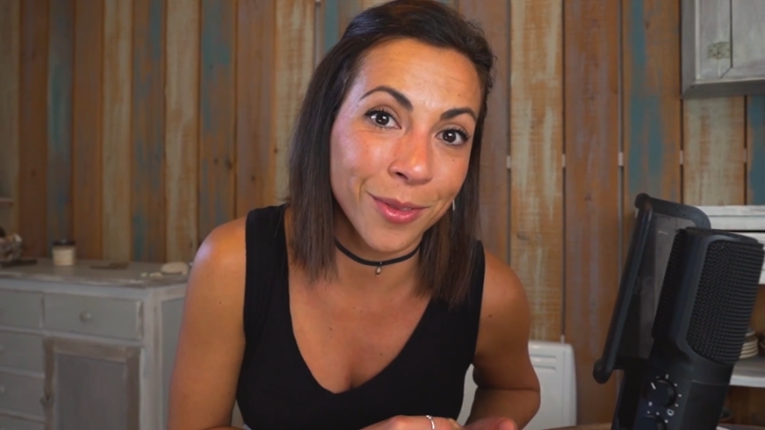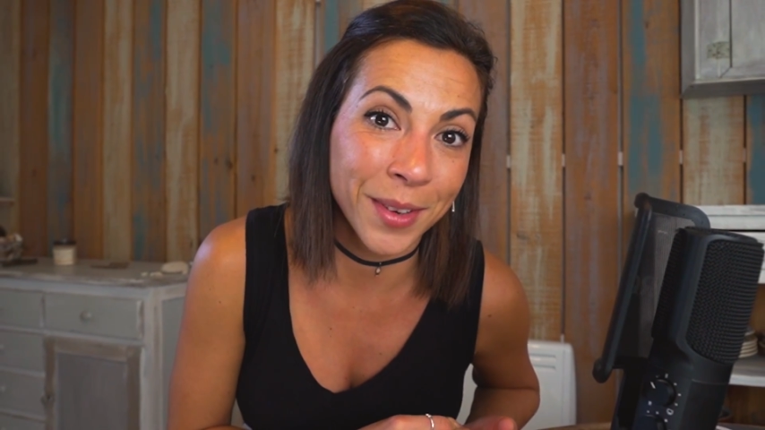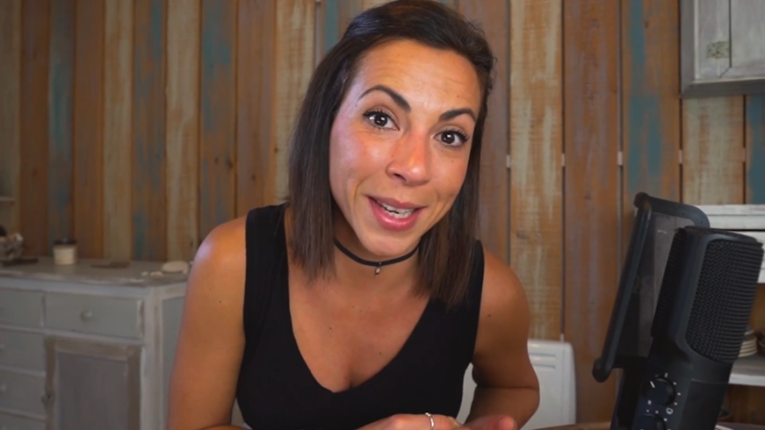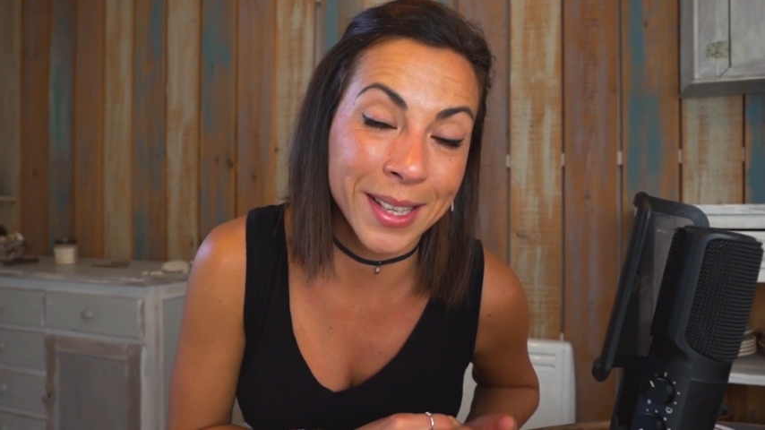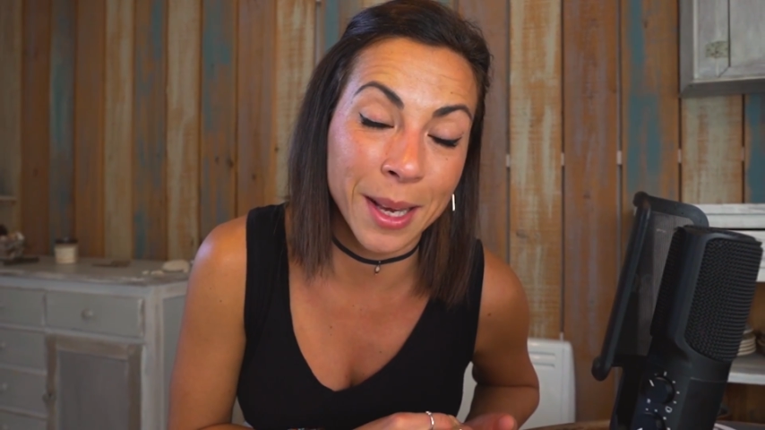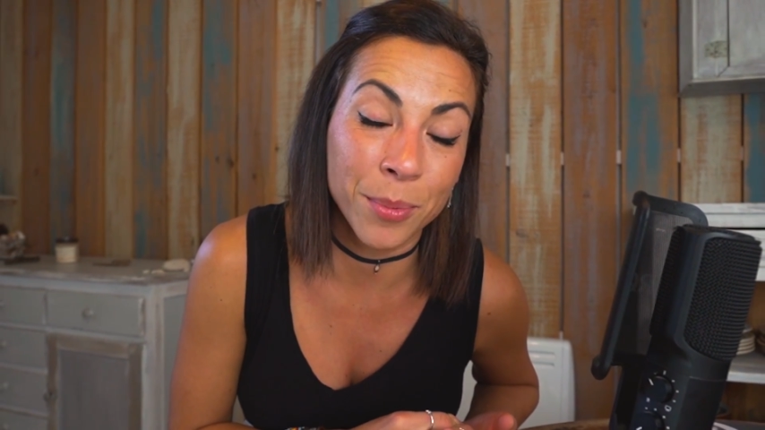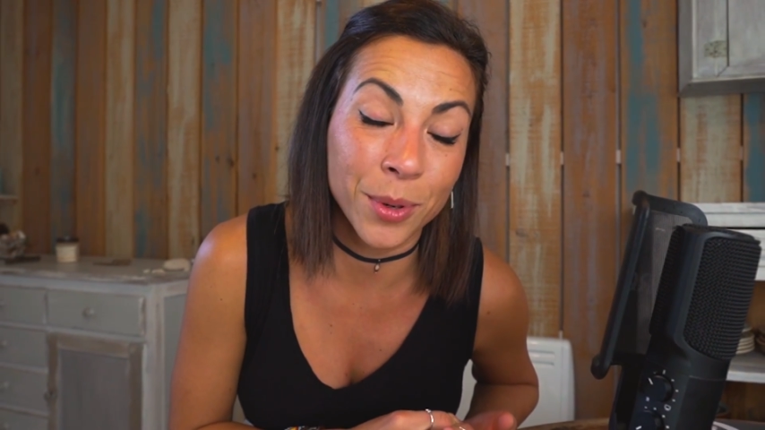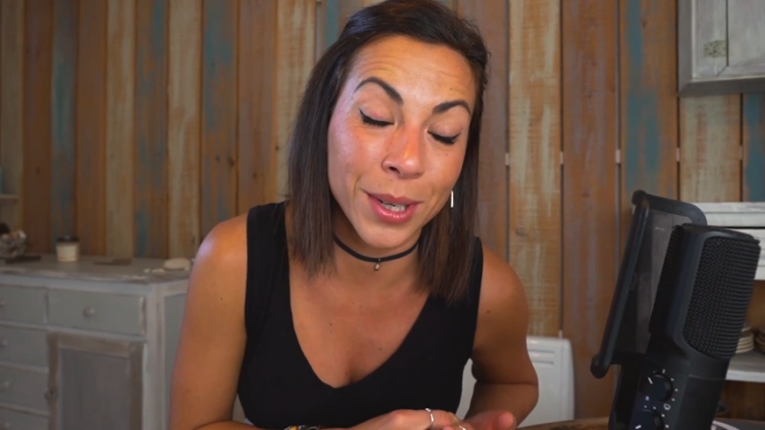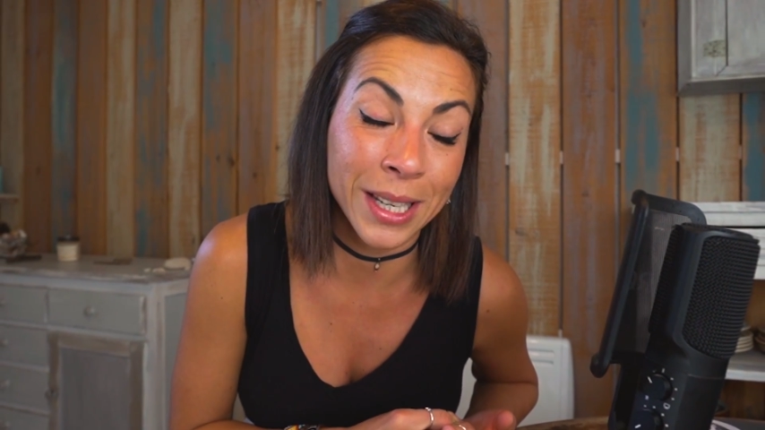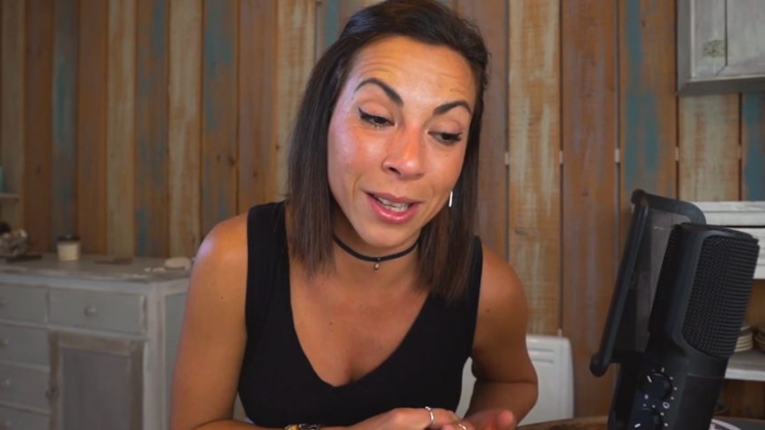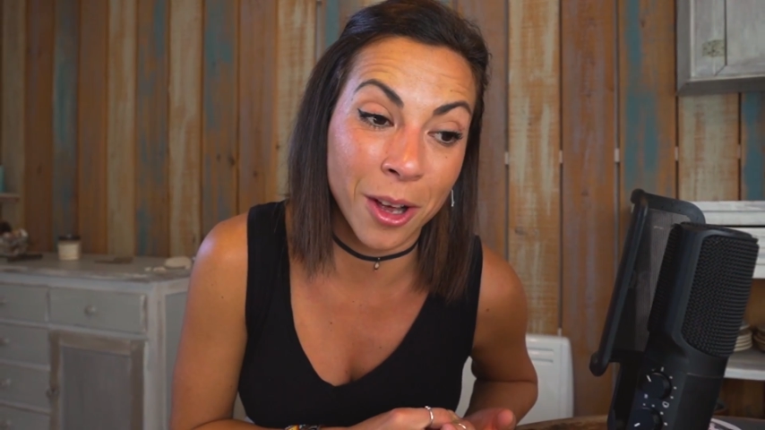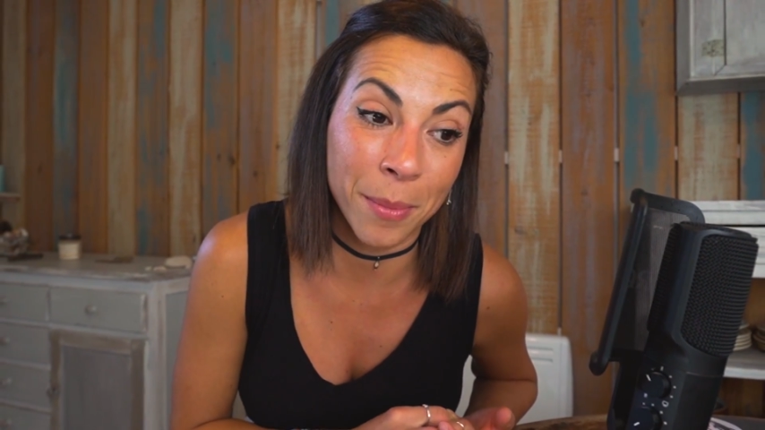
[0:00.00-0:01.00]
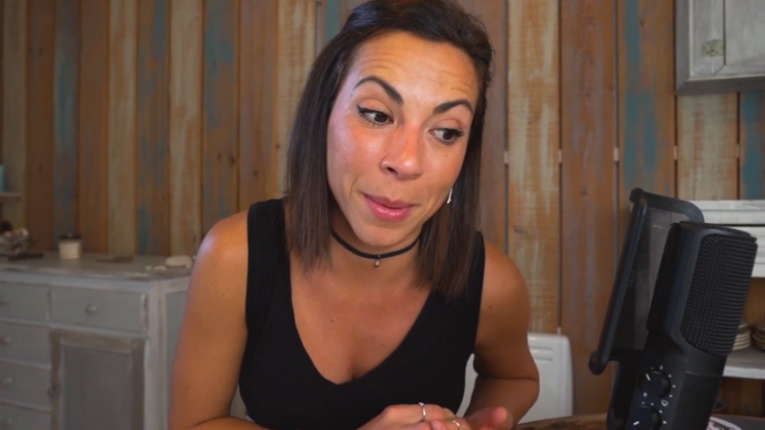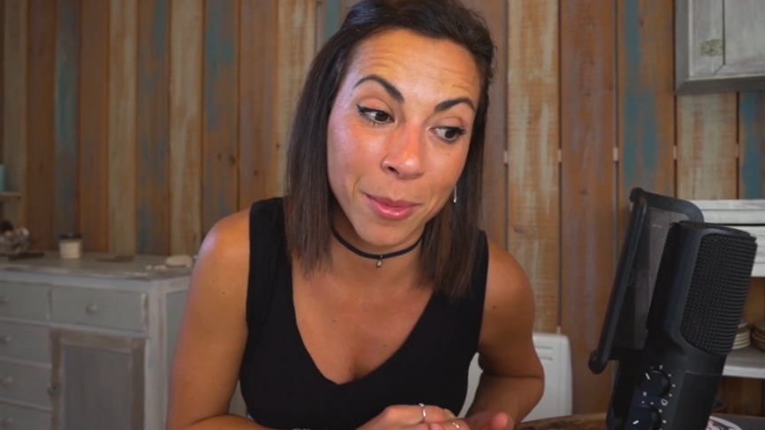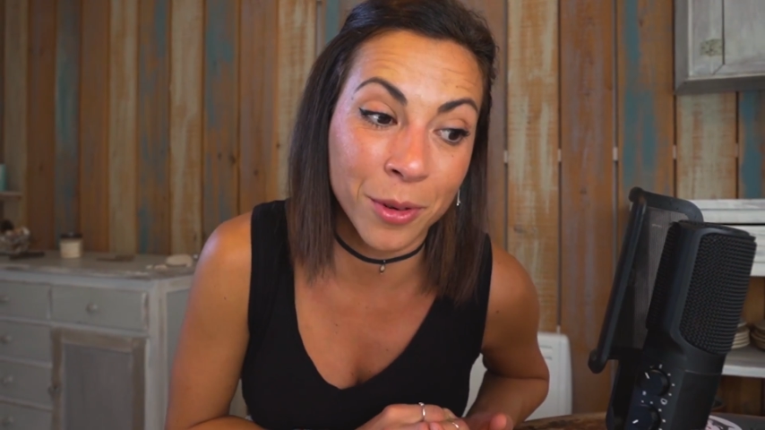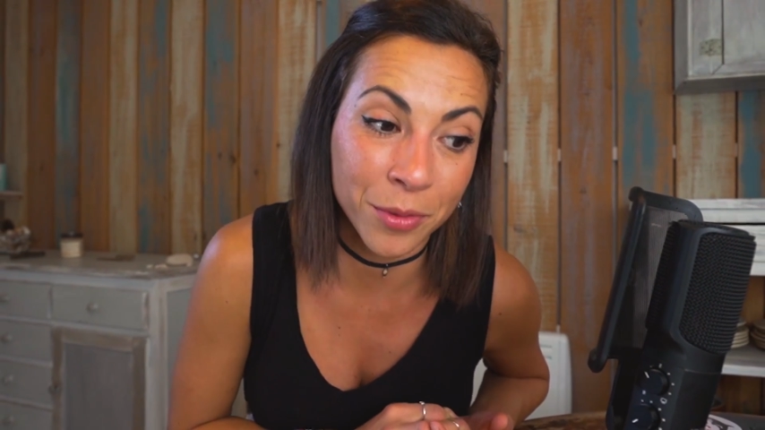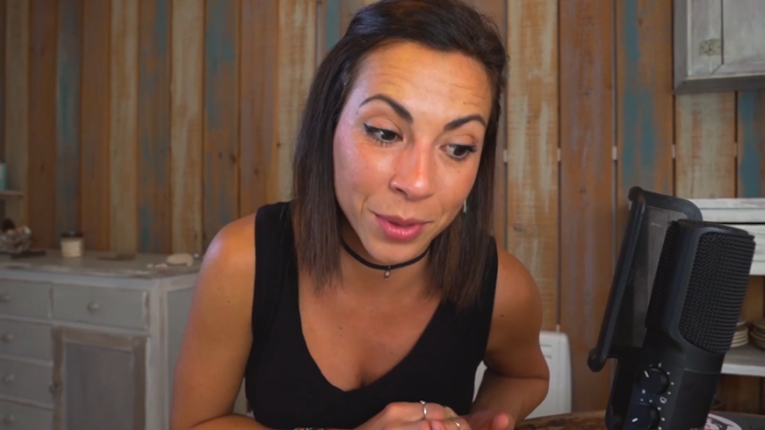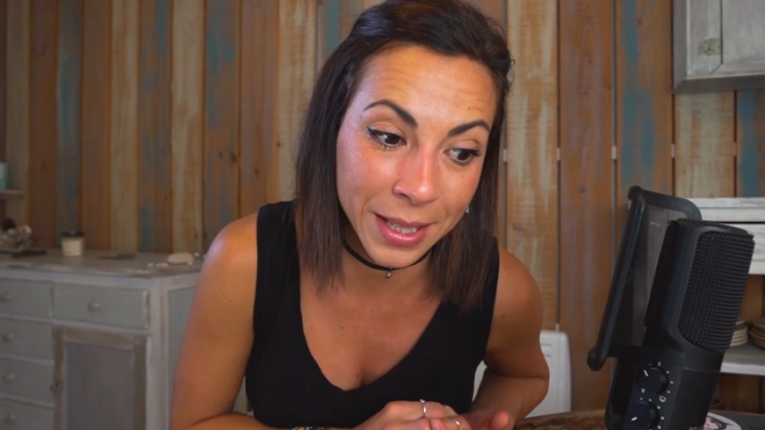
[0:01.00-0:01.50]
vie et ça peut
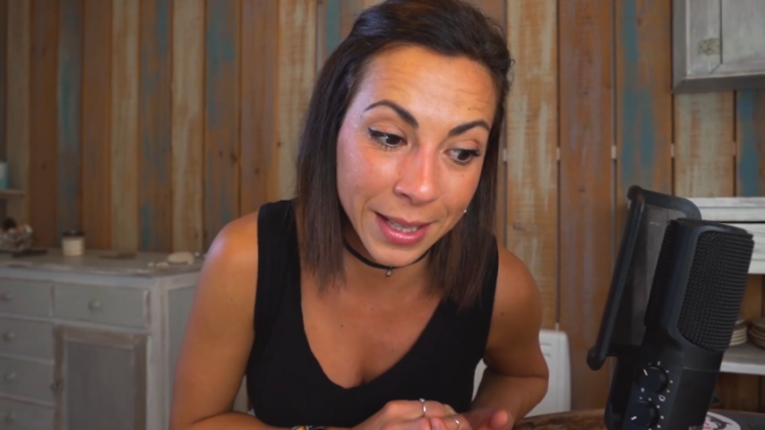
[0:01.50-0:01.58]
énormément vous